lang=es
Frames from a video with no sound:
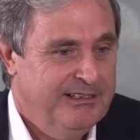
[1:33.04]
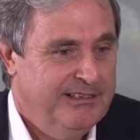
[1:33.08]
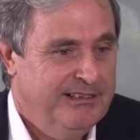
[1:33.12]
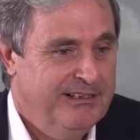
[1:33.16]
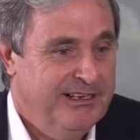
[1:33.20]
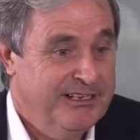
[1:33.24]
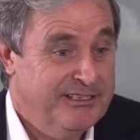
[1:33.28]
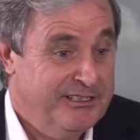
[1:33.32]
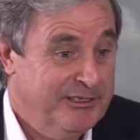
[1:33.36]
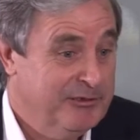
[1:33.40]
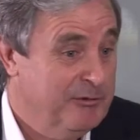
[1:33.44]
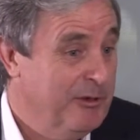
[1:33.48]

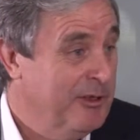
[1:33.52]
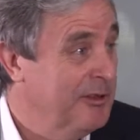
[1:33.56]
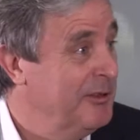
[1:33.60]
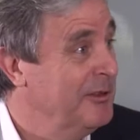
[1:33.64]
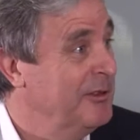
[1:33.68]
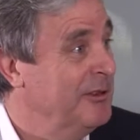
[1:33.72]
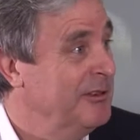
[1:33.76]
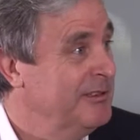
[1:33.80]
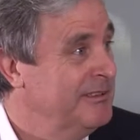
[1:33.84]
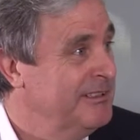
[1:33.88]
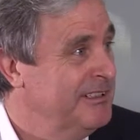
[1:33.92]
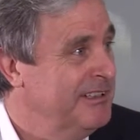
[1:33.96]
la
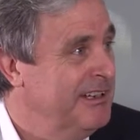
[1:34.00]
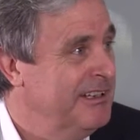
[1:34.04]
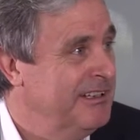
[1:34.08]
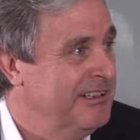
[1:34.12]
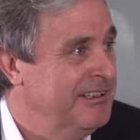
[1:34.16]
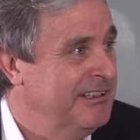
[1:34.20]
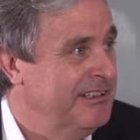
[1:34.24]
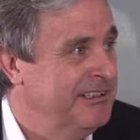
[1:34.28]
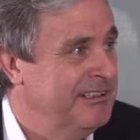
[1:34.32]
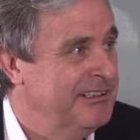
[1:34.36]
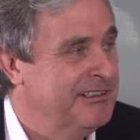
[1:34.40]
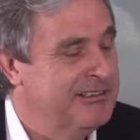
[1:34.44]
situación en la
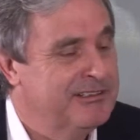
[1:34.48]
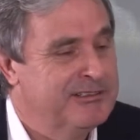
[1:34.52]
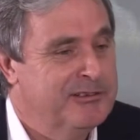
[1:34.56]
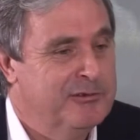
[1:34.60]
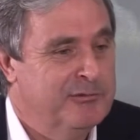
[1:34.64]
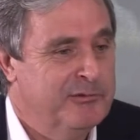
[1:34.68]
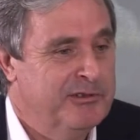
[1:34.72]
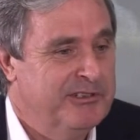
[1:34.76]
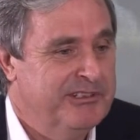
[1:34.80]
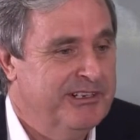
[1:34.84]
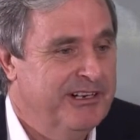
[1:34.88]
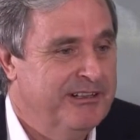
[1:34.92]
que se
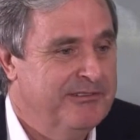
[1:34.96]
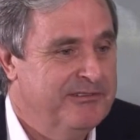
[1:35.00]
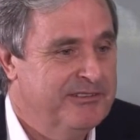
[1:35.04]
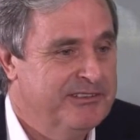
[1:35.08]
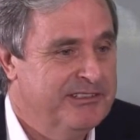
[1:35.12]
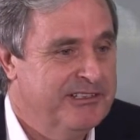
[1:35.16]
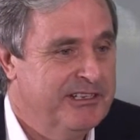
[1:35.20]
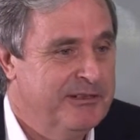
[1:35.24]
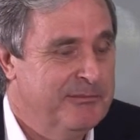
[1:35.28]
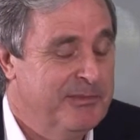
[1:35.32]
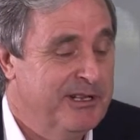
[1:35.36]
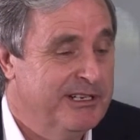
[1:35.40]
encuentra la
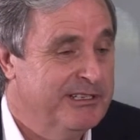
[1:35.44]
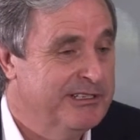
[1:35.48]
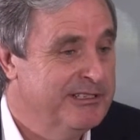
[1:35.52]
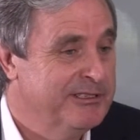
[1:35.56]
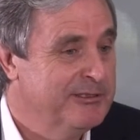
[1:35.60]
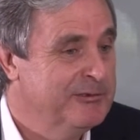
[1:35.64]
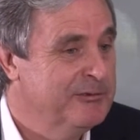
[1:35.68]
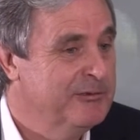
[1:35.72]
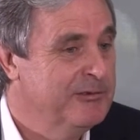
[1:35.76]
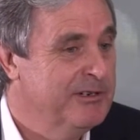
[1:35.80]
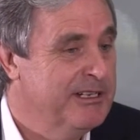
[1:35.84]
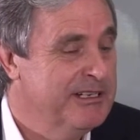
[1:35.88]
física de
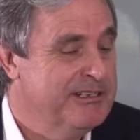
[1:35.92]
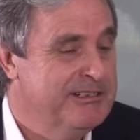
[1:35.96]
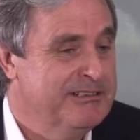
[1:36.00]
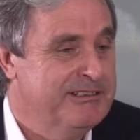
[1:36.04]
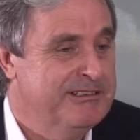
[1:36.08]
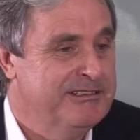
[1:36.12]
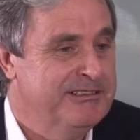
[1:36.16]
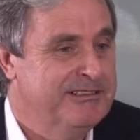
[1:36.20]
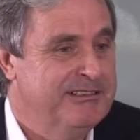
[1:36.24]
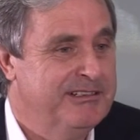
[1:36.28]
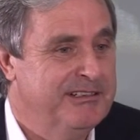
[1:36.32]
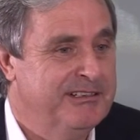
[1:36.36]

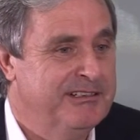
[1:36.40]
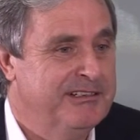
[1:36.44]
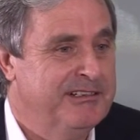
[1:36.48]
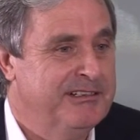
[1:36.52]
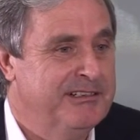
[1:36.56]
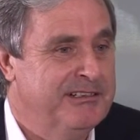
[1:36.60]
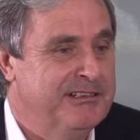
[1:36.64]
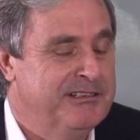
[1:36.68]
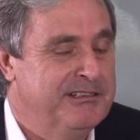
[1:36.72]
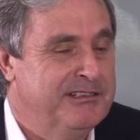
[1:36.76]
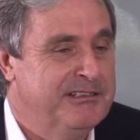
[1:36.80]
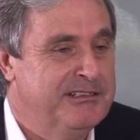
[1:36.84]
partículas
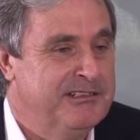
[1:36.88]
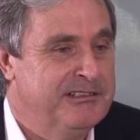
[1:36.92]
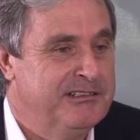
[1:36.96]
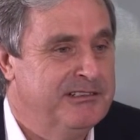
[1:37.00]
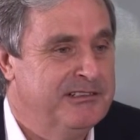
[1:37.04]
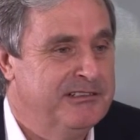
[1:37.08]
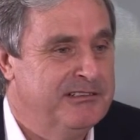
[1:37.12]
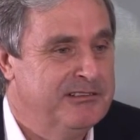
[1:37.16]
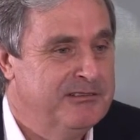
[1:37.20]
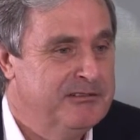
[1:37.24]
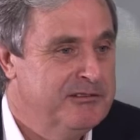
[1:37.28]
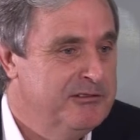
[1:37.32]

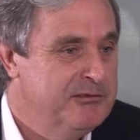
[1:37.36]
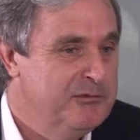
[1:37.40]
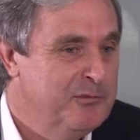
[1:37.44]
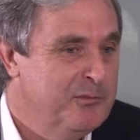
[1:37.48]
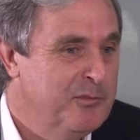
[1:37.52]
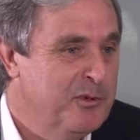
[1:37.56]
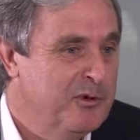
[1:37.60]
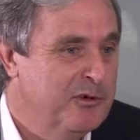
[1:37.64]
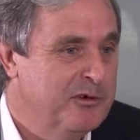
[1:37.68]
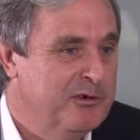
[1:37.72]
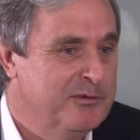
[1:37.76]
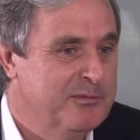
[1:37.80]
y,
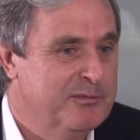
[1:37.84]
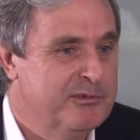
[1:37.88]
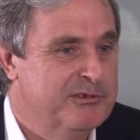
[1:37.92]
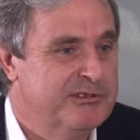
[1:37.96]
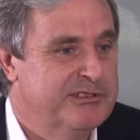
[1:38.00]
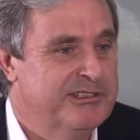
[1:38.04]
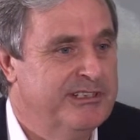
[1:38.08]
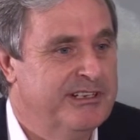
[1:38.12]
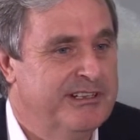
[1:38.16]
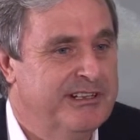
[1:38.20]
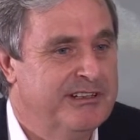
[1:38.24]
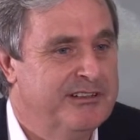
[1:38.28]
un poco
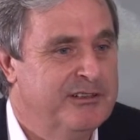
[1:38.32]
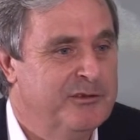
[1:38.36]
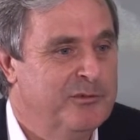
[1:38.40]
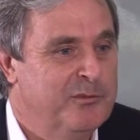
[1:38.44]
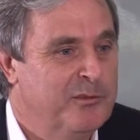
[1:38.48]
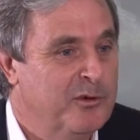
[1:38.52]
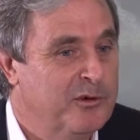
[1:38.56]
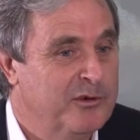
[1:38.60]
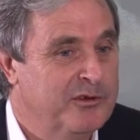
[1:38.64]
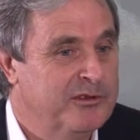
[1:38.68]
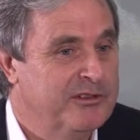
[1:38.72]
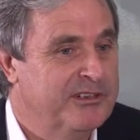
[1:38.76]
pues, hacer un
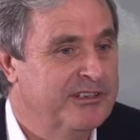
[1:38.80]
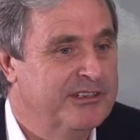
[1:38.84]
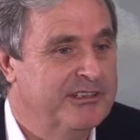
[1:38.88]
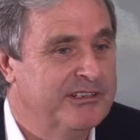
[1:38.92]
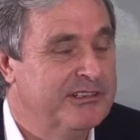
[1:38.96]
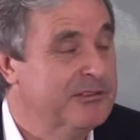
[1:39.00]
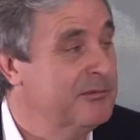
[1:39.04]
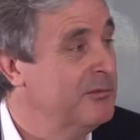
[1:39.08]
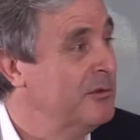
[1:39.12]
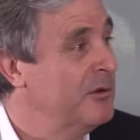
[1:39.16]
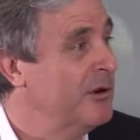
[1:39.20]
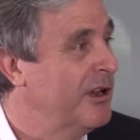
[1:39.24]
poco de
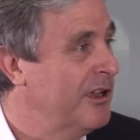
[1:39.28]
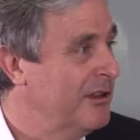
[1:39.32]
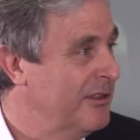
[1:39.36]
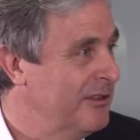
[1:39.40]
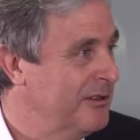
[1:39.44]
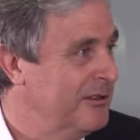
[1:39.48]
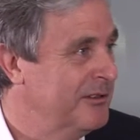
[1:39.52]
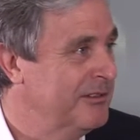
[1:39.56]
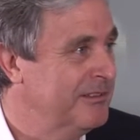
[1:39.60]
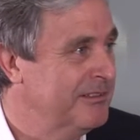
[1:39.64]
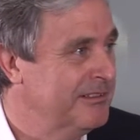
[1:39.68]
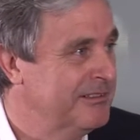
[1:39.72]

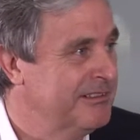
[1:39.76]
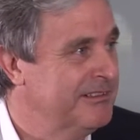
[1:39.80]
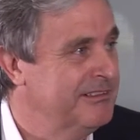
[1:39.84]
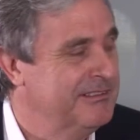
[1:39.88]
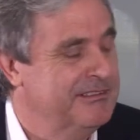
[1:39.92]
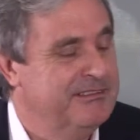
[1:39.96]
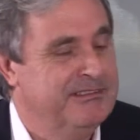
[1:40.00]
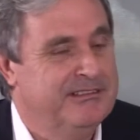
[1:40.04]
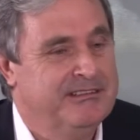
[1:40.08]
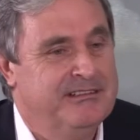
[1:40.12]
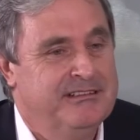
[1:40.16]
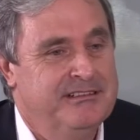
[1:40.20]
divulgación
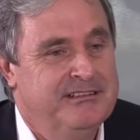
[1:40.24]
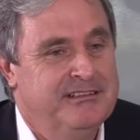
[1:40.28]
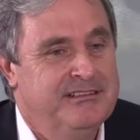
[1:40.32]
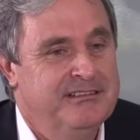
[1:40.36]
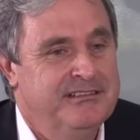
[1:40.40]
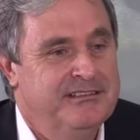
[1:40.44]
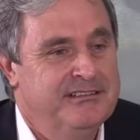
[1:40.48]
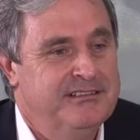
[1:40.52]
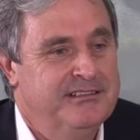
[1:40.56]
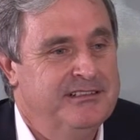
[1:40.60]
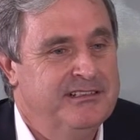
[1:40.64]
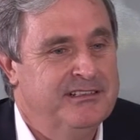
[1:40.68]

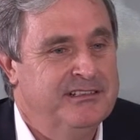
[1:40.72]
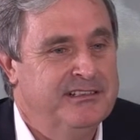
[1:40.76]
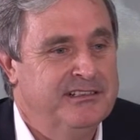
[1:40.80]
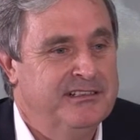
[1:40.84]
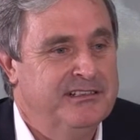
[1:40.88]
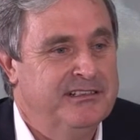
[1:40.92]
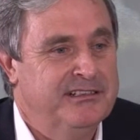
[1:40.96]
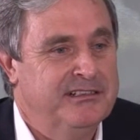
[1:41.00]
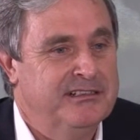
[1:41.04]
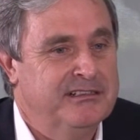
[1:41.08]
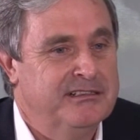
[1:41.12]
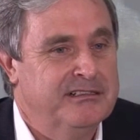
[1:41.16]

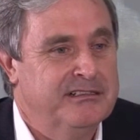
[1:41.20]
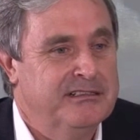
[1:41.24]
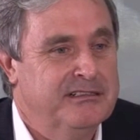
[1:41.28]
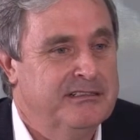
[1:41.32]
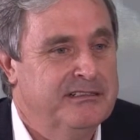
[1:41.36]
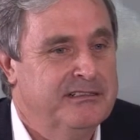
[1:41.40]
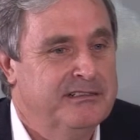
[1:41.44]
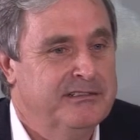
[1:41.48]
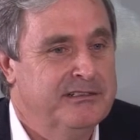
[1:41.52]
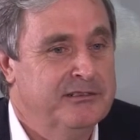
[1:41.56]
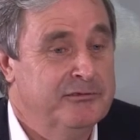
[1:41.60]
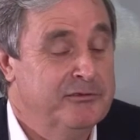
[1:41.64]

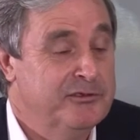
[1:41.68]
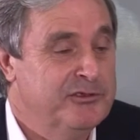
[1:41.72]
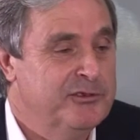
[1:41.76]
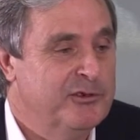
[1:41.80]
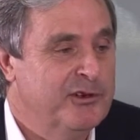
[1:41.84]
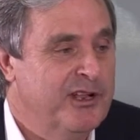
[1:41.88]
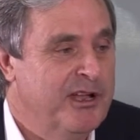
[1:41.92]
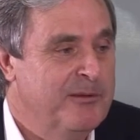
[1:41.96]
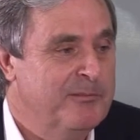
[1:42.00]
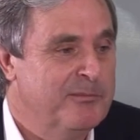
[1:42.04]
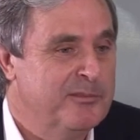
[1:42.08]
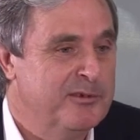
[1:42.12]
de
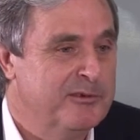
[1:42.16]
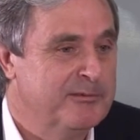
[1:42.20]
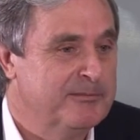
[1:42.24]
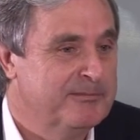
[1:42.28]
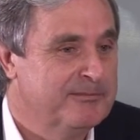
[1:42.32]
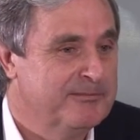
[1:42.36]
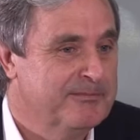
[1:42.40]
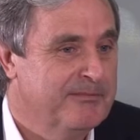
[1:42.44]
nuestro campo.